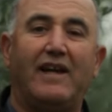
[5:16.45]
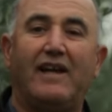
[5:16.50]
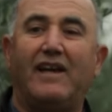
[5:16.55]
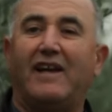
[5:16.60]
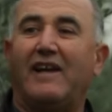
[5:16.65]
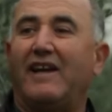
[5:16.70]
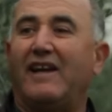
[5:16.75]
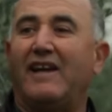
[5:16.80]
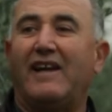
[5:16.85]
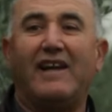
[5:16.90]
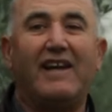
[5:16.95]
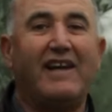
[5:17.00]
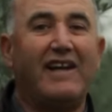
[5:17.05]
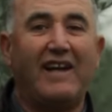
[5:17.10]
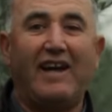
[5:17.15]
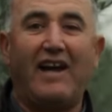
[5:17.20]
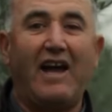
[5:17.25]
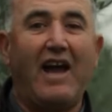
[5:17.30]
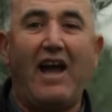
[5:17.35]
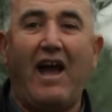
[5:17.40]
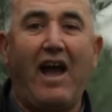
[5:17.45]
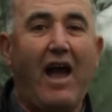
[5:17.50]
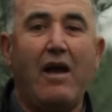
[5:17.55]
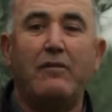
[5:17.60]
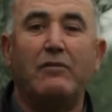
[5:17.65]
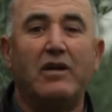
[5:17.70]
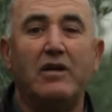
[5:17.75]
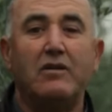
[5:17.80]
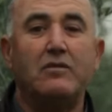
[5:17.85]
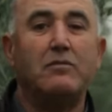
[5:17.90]
آه،
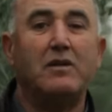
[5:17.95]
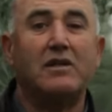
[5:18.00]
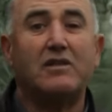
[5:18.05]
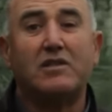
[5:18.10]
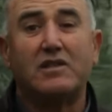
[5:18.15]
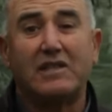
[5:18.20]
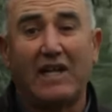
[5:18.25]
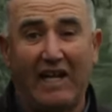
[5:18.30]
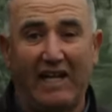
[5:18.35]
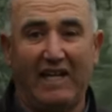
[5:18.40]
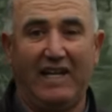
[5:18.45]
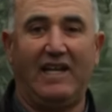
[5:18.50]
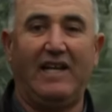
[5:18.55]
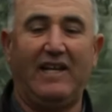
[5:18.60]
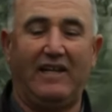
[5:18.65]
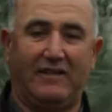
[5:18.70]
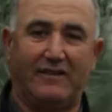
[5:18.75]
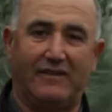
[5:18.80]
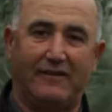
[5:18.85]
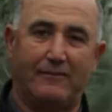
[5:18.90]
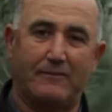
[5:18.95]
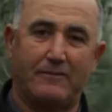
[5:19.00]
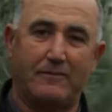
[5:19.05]
عامل المستحيلات